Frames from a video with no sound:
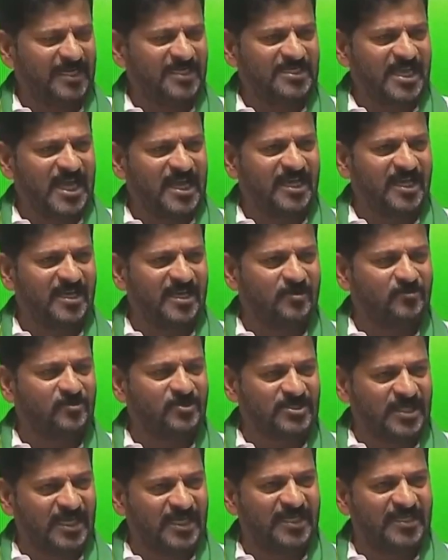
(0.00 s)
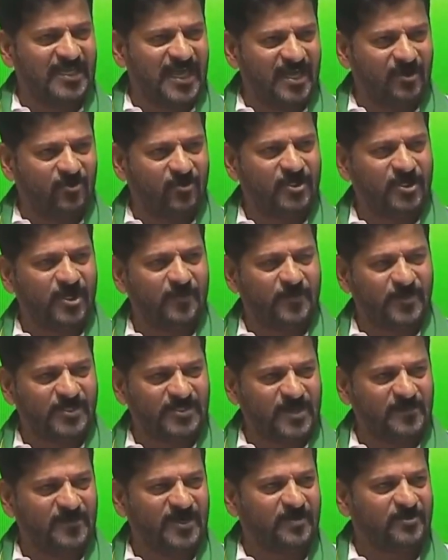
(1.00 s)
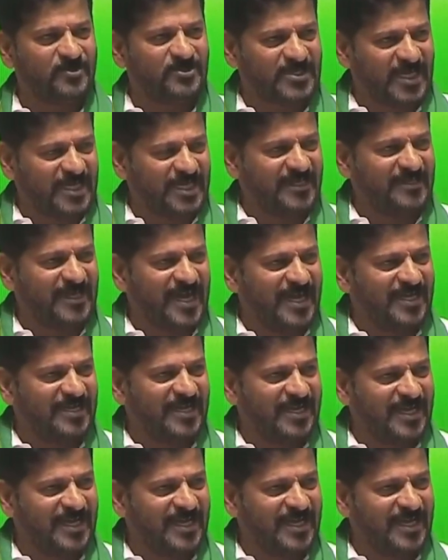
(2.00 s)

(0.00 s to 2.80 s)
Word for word: మల్లన్న సాగర్ల ముంచలేదా కొండ పోచమ్మల ముంచలేదా